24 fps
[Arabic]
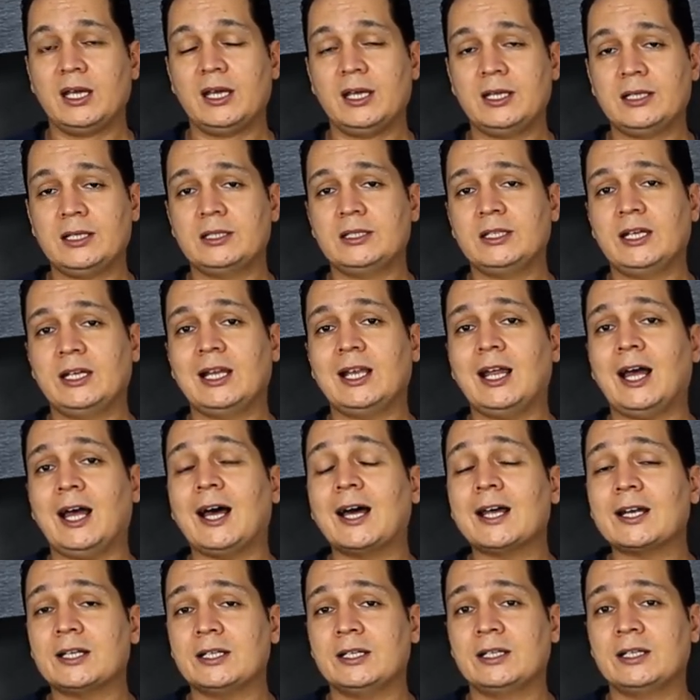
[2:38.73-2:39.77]
إن
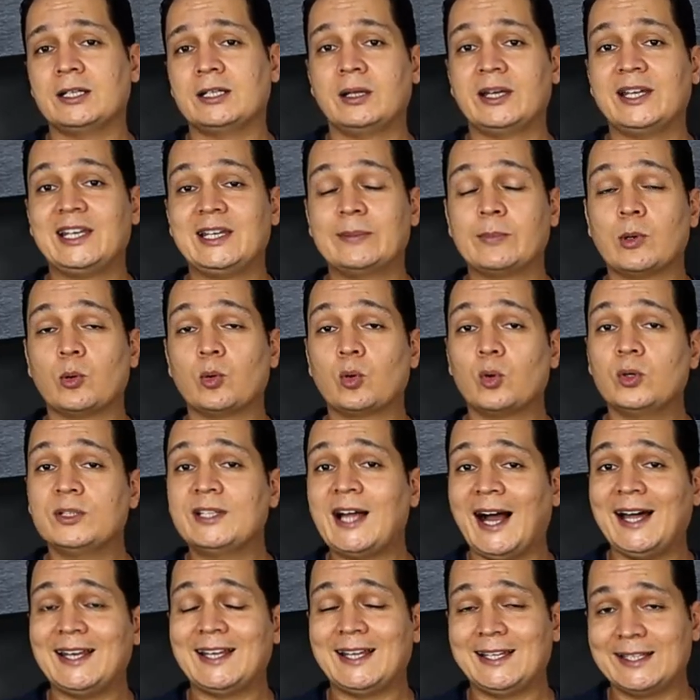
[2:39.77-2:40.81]
الحرق اللي موجود
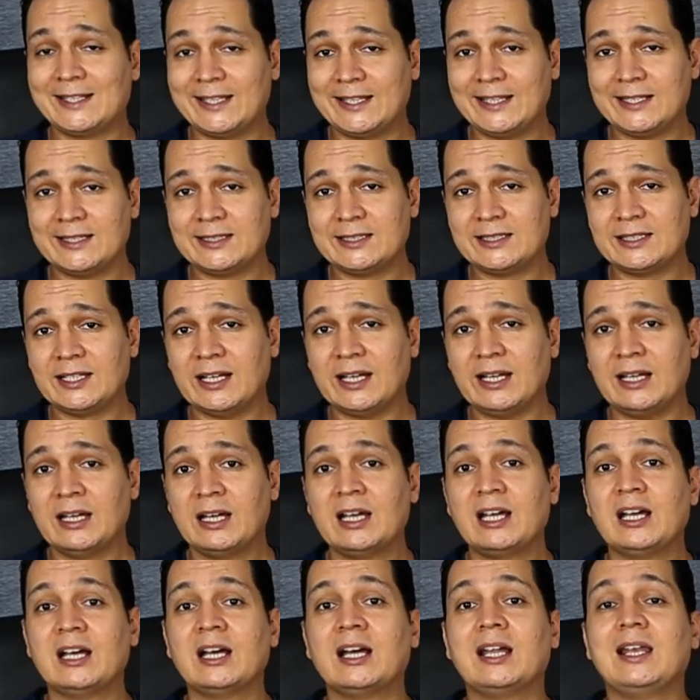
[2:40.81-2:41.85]
على الجلد ده
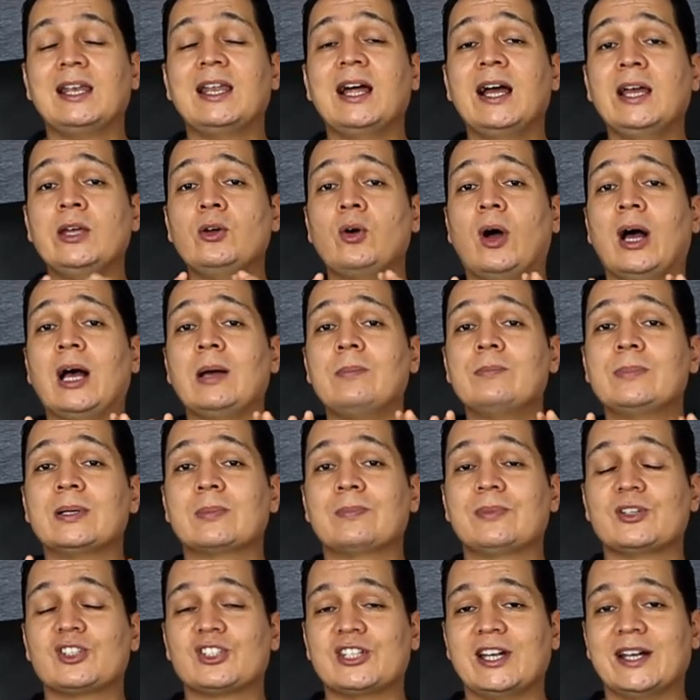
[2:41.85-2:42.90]
لا يعبر
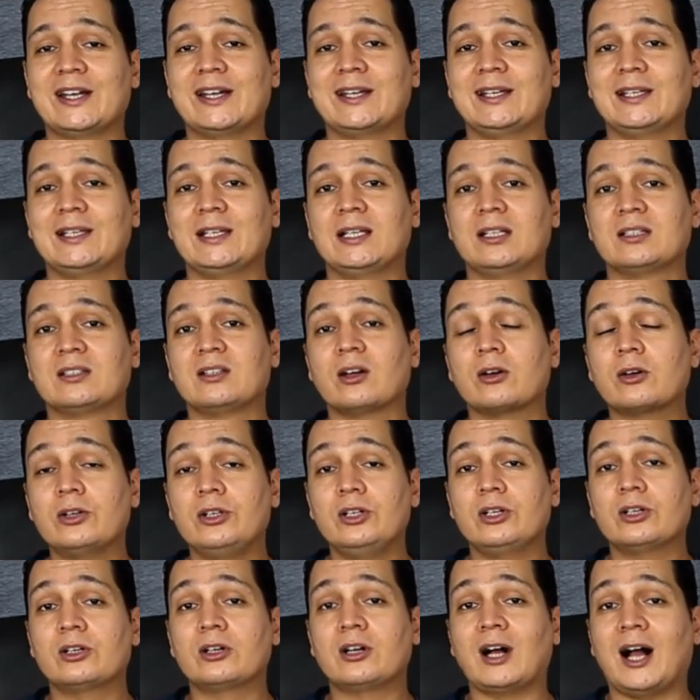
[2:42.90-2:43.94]
بشكل
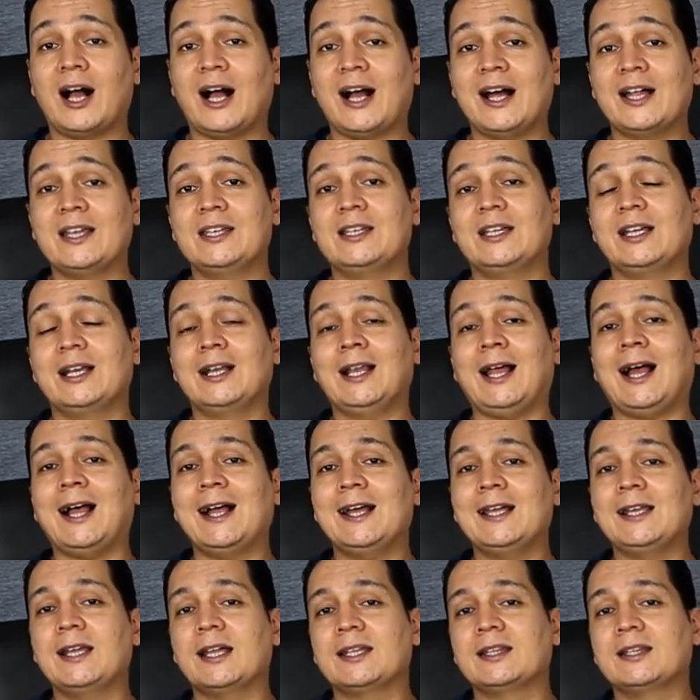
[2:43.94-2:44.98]
دقيق عن
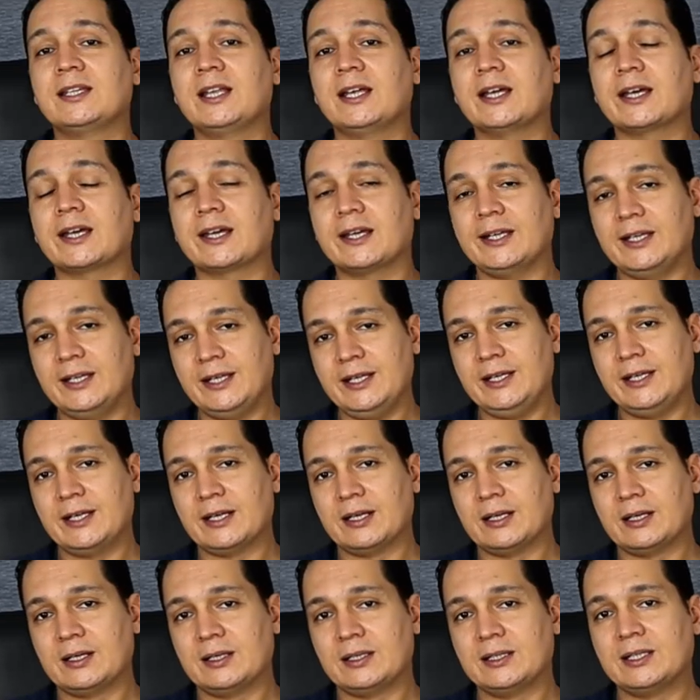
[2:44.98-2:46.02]
الحالة
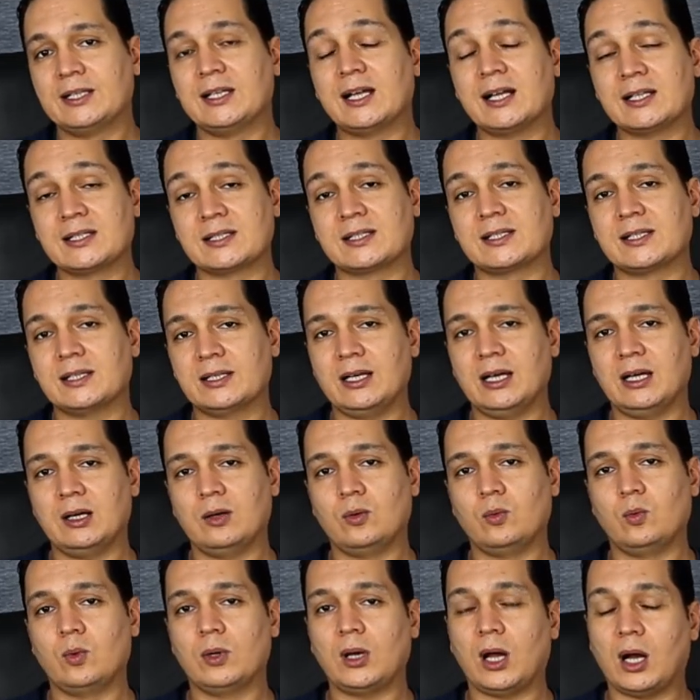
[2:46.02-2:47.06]
الداخلية للأنسجة
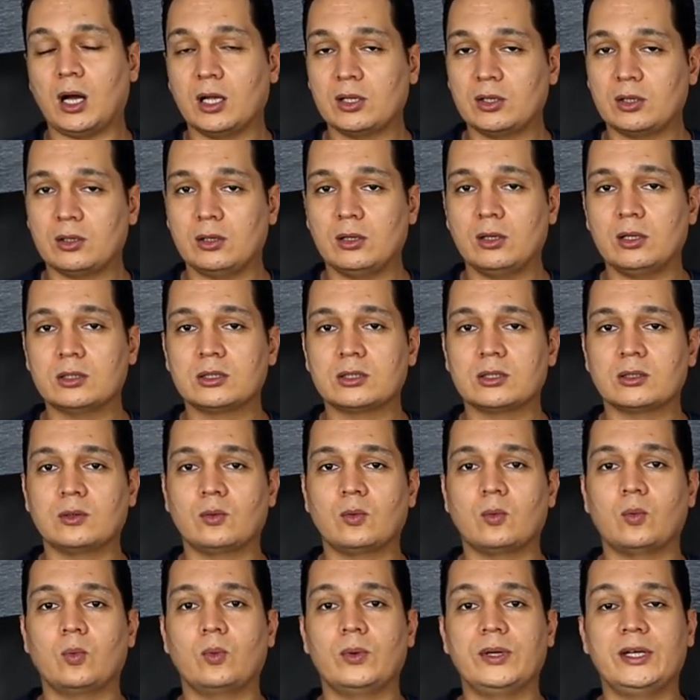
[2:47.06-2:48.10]
والعضلات
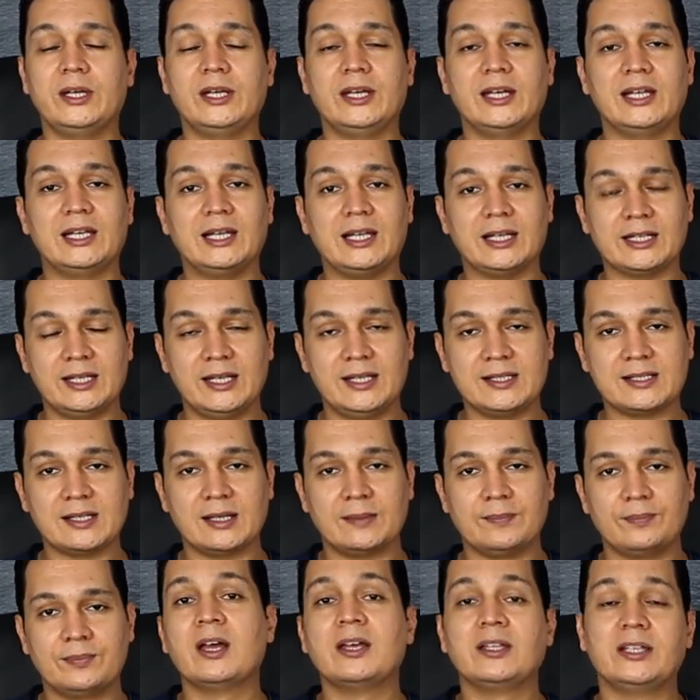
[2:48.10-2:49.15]

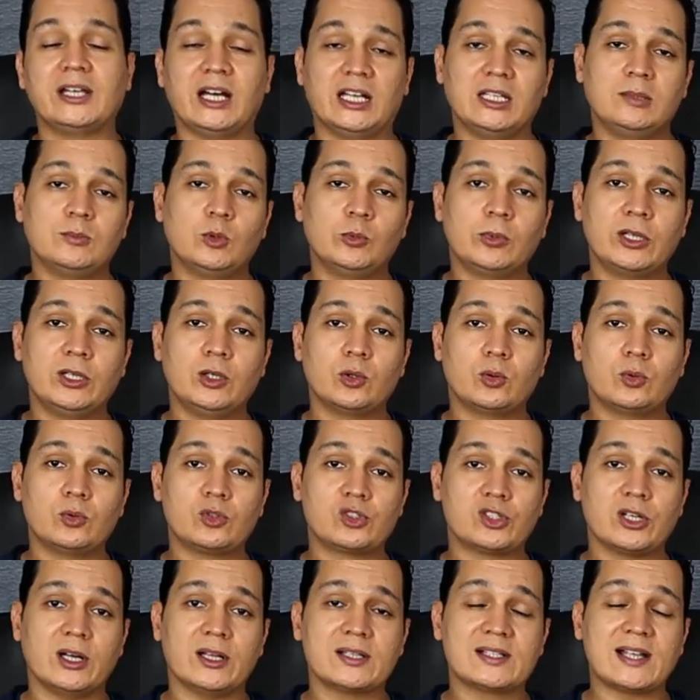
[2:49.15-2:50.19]
والأجهزة يعني ممكن
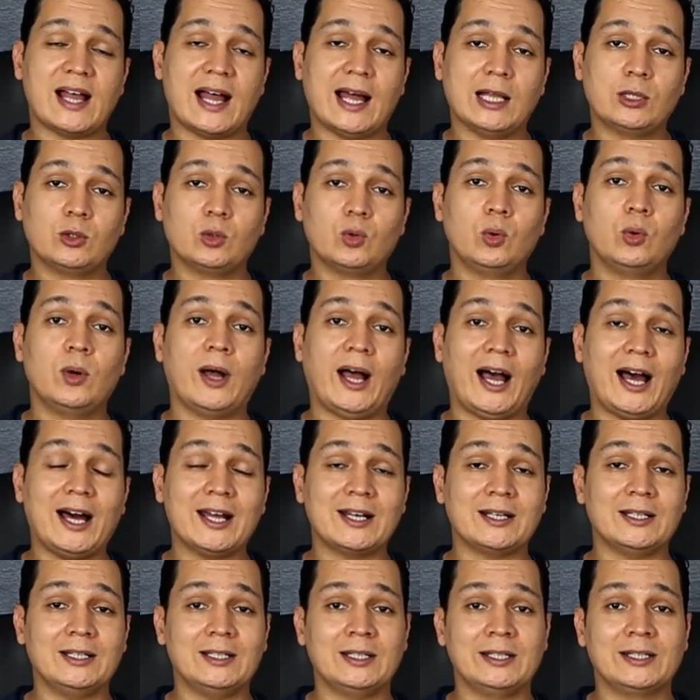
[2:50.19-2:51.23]
يكون شخص عنده
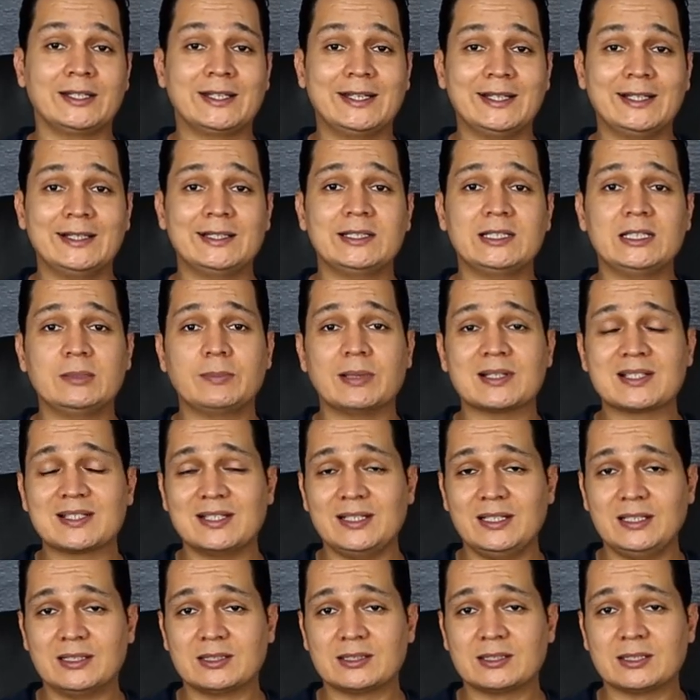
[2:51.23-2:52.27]
حرق جلدي
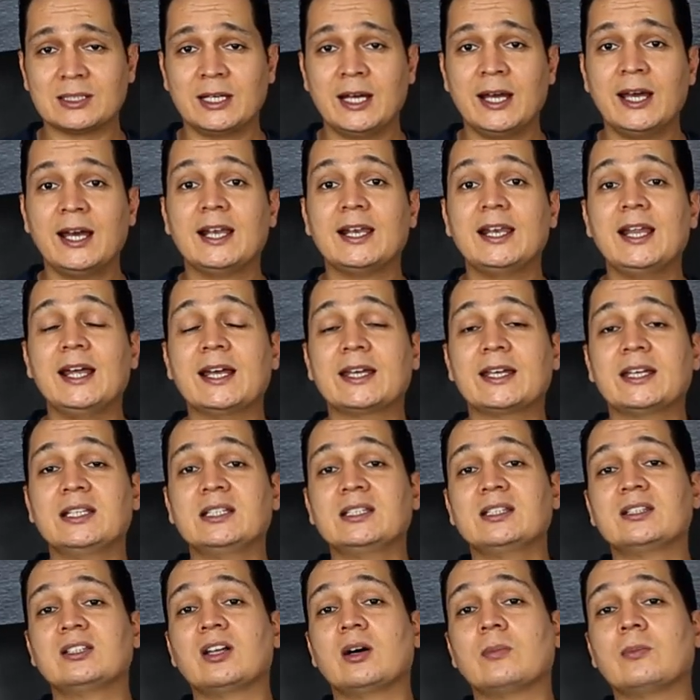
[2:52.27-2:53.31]
بسيط
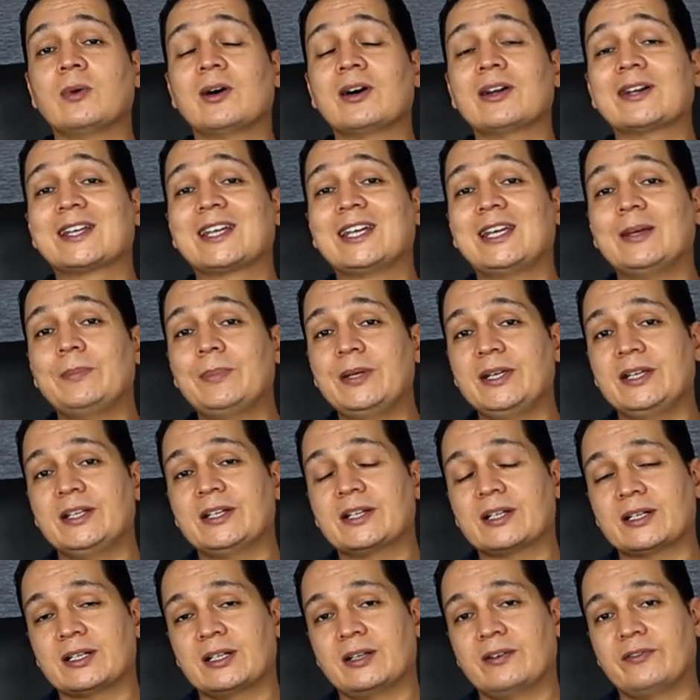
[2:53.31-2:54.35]
لكن دمار
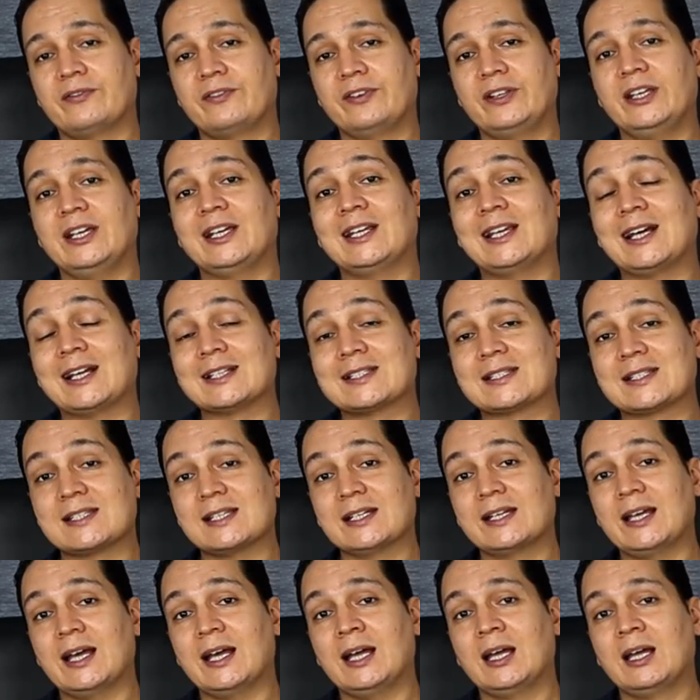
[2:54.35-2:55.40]
كبير في
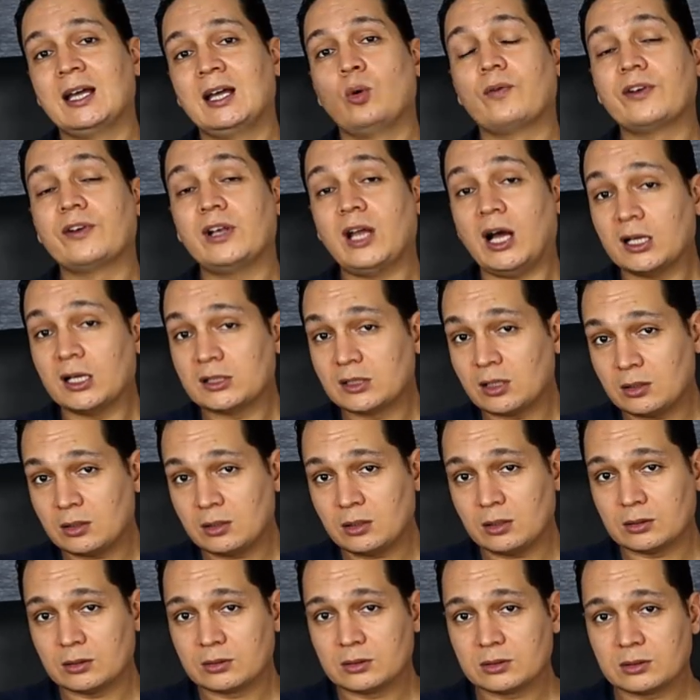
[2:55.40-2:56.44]
الأنسجة وفي
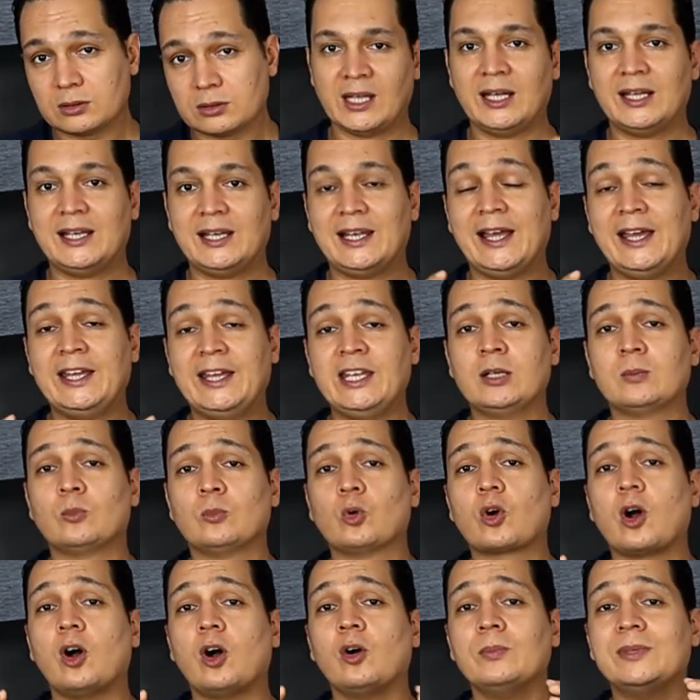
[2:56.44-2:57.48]
العضلات لأن
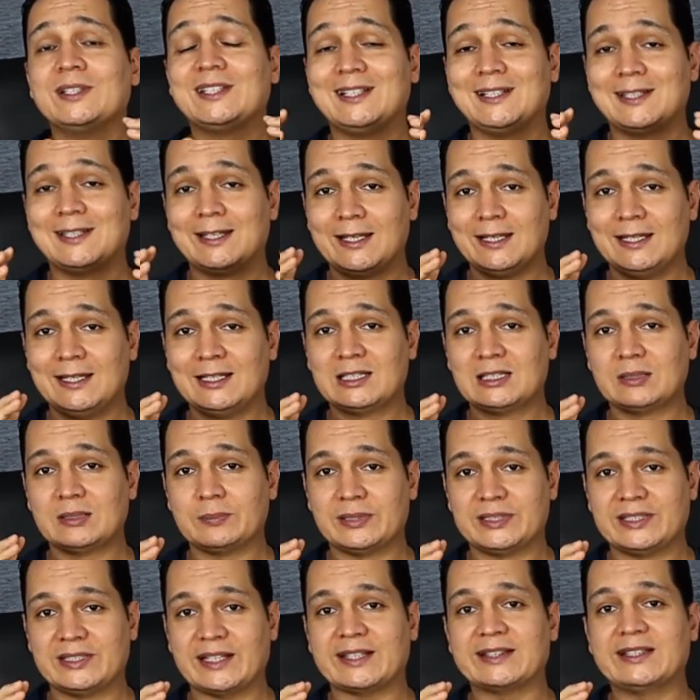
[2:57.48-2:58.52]
مقاومة الجلد
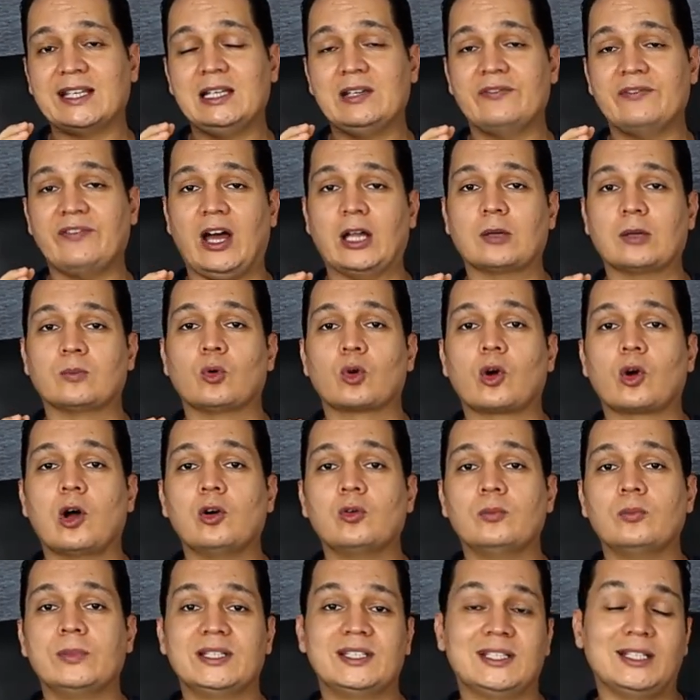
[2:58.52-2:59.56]
بتختلف عن
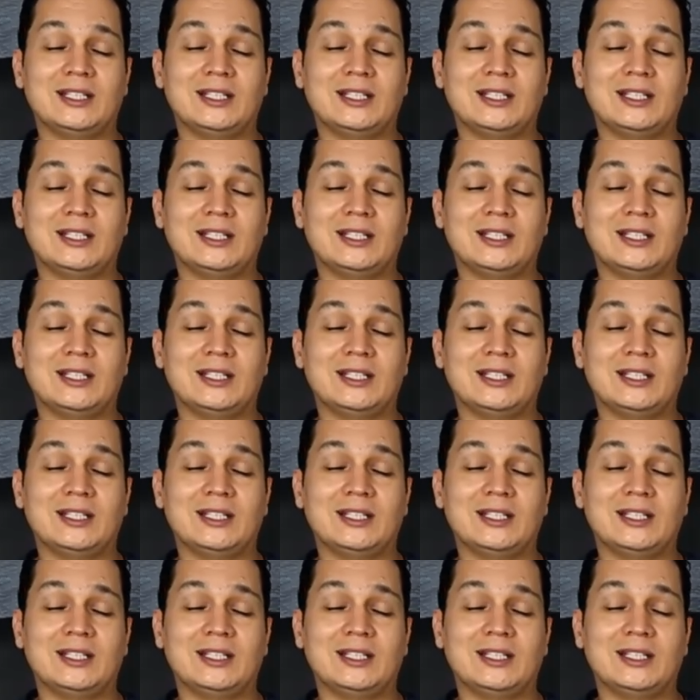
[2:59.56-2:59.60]
مقاومة